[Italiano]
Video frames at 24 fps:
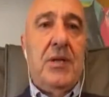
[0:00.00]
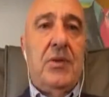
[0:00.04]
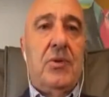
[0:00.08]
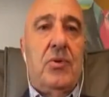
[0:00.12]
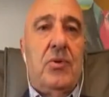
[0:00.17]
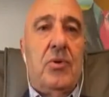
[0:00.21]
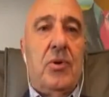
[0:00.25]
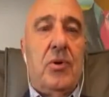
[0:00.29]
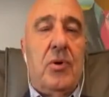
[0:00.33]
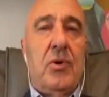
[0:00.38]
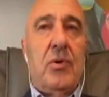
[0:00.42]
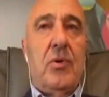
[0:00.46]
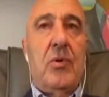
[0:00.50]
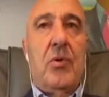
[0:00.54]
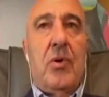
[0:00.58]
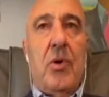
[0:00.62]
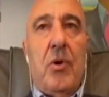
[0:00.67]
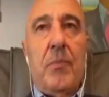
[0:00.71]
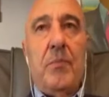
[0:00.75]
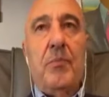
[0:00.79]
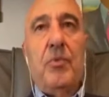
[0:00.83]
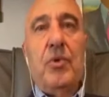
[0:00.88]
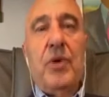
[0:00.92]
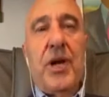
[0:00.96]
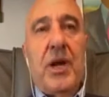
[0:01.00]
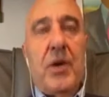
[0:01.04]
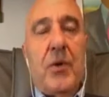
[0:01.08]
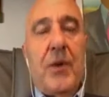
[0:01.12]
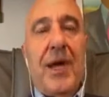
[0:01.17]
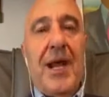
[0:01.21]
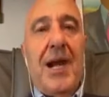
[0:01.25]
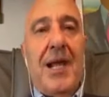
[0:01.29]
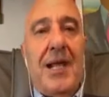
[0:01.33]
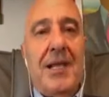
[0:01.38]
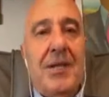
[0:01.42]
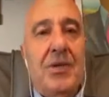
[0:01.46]
Quinto, sì. oppure
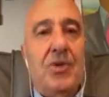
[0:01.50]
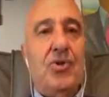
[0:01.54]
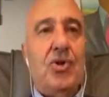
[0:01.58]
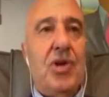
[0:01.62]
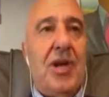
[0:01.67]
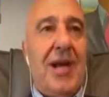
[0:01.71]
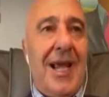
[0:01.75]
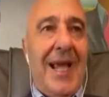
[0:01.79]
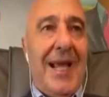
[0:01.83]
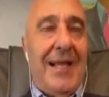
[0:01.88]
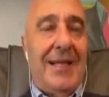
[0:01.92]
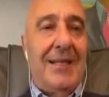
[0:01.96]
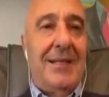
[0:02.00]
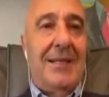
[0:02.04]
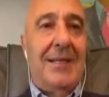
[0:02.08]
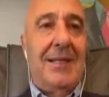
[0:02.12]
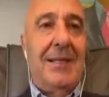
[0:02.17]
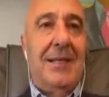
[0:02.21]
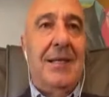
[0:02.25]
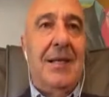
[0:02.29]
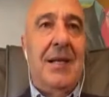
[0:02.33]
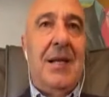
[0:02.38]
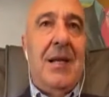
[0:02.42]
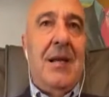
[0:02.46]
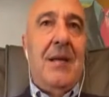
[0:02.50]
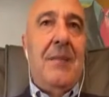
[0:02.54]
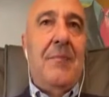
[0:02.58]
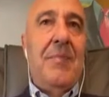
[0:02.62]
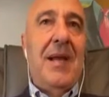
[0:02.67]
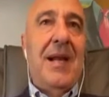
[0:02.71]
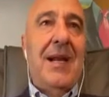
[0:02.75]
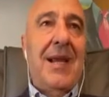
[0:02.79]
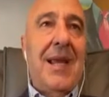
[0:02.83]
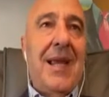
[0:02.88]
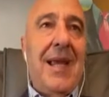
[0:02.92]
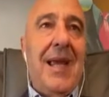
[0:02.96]
quella di Giletti,
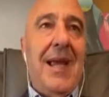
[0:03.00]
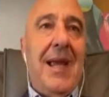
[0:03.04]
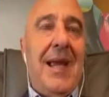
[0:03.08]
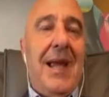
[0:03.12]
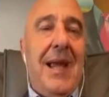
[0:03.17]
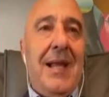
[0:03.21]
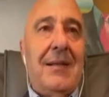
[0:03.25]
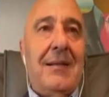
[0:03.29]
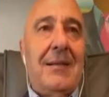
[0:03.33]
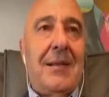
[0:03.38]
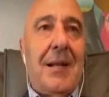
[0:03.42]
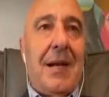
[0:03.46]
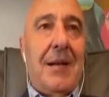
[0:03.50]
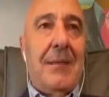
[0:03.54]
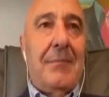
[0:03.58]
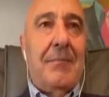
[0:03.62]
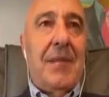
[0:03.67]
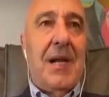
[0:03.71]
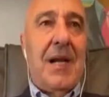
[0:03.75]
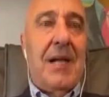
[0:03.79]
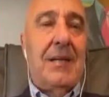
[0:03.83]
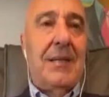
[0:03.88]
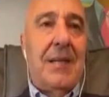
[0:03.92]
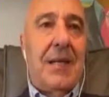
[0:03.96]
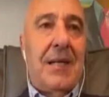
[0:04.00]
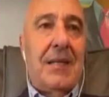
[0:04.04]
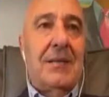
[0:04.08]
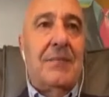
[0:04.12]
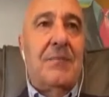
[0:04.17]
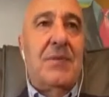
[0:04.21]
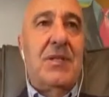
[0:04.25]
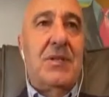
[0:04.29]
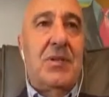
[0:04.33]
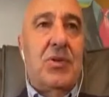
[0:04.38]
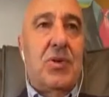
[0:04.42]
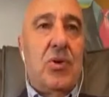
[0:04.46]
perché entrambe le
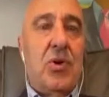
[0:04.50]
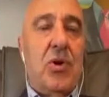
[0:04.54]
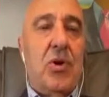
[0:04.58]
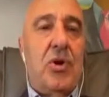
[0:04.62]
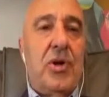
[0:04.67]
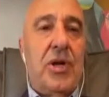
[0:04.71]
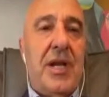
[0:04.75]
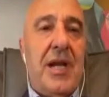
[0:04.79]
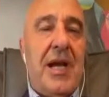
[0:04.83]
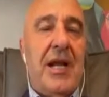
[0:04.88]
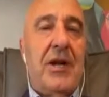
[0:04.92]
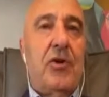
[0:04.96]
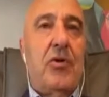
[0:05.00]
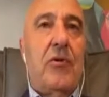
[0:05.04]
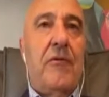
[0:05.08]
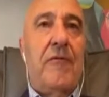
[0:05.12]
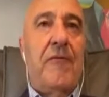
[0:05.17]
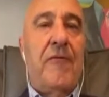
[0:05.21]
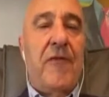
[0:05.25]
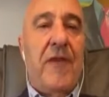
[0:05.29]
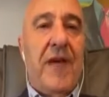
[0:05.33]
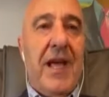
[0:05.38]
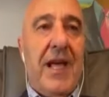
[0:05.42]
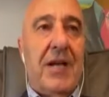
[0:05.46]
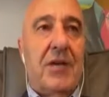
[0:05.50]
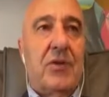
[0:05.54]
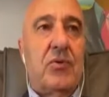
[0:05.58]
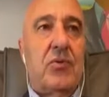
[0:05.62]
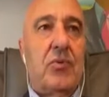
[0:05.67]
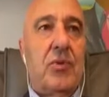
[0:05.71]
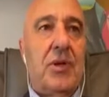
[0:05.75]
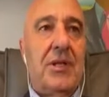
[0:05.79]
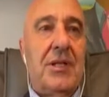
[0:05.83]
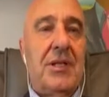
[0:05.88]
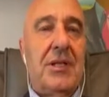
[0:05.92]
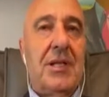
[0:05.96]
trasmissioni hanno
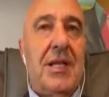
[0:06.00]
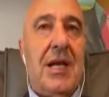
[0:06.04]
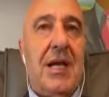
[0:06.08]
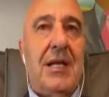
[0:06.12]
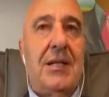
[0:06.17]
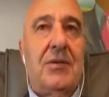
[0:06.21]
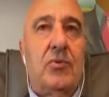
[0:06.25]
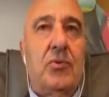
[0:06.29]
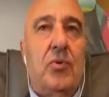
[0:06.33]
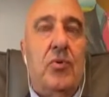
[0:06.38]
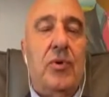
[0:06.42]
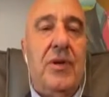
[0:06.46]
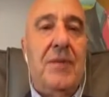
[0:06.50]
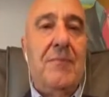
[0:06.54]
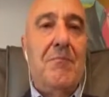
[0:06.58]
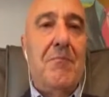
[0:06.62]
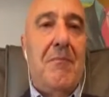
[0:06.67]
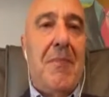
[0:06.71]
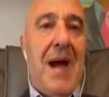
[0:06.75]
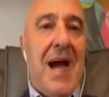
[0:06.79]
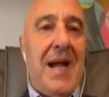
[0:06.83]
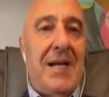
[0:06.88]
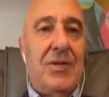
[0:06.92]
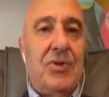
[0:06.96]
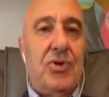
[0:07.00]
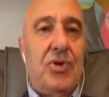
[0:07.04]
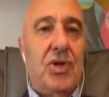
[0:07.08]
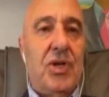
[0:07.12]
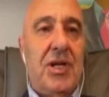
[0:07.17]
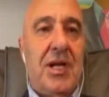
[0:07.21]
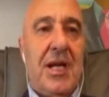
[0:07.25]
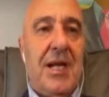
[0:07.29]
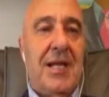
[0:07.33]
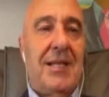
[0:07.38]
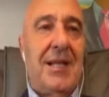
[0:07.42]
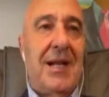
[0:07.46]
offerto intanto
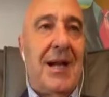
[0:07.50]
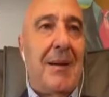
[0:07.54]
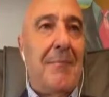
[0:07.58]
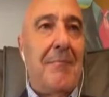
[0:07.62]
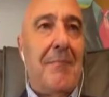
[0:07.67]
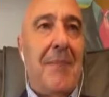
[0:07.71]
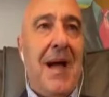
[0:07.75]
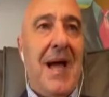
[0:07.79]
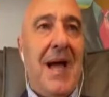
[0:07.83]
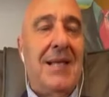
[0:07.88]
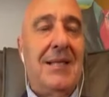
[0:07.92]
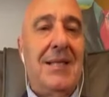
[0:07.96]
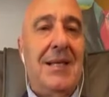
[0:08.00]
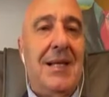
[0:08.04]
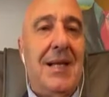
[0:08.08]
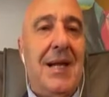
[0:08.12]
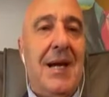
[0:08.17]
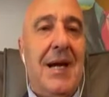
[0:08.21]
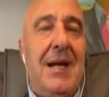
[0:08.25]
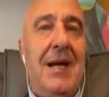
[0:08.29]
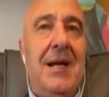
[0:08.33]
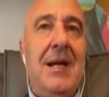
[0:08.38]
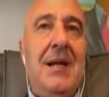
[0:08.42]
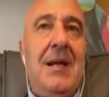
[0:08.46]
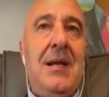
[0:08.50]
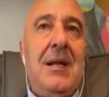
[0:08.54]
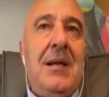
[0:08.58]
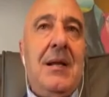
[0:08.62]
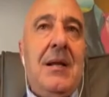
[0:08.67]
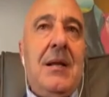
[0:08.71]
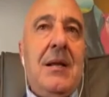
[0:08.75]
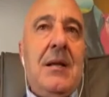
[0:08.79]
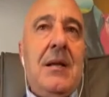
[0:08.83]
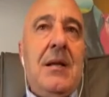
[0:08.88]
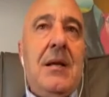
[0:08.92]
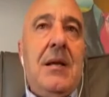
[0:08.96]
un'immagine drammatica
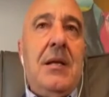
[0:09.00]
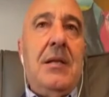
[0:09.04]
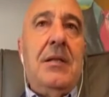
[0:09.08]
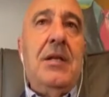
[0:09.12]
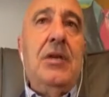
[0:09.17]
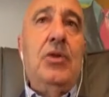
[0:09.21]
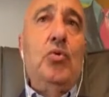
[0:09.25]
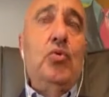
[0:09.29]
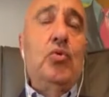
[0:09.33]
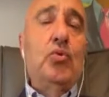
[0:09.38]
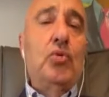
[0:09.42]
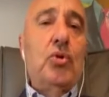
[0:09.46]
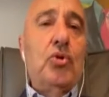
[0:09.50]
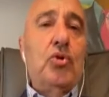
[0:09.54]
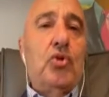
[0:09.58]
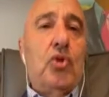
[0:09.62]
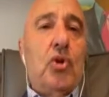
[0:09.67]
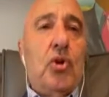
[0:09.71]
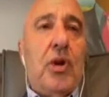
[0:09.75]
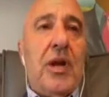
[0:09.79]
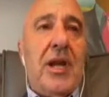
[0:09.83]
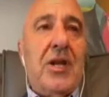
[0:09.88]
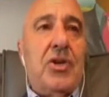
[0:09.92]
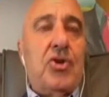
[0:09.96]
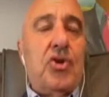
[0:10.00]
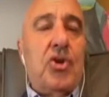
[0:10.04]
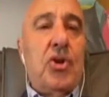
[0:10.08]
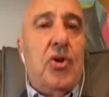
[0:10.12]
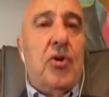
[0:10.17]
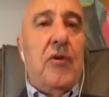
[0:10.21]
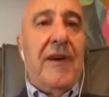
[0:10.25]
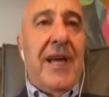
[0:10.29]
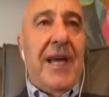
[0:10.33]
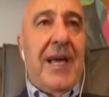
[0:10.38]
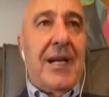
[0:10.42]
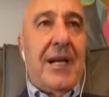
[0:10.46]
eh, di tutto ciò che
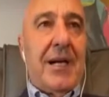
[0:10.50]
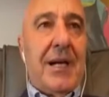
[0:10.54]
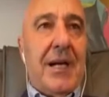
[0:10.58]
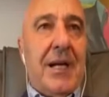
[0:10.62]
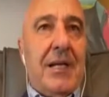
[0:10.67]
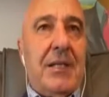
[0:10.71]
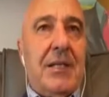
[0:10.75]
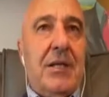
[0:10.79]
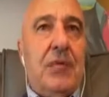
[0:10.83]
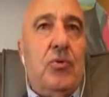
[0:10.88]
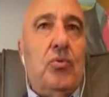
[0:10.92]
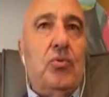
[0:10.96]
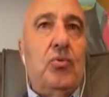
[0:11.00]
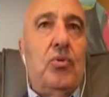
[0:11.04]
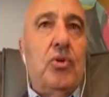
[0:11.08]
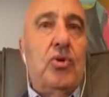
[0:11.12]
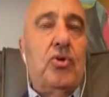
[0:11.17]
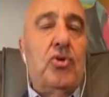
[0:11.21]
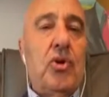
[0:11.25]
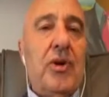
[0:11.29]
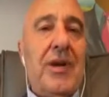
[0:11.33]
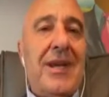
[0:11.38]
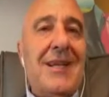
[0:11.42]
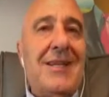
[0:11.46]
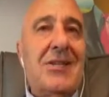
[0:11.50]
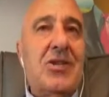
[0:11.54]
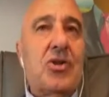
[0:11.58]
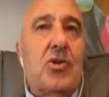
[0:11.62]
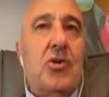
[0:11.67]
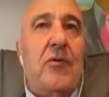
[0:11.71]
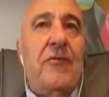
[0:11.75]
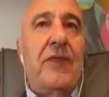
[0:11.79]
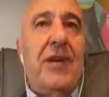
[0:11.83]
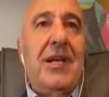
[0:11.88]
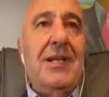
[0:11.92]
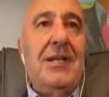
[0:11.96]
ci governa, di tutto ciò che
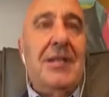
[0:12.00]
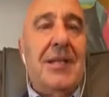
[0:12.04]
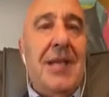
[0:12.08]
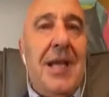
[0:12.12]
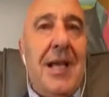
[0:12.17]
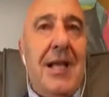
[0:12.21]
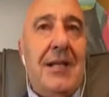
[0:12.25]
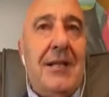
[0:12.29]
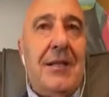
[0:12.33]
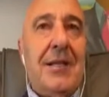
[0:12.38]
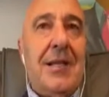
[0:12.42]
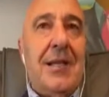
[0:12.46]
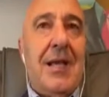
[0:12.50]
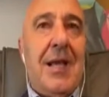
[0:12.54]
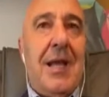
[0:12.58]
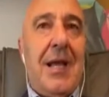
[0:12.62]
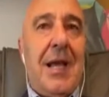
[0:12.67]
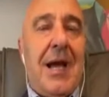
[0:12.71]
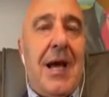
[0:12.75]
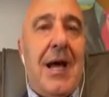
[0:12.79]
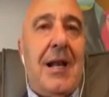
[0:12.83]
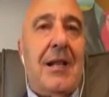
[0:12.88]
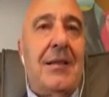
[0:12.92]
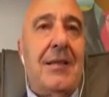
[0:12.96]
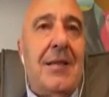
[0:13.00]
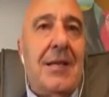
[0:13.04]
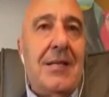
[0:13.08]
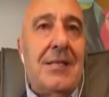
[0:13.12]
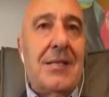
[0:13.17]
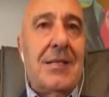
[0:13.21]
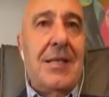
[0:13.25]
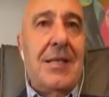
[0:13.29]
sovrintende al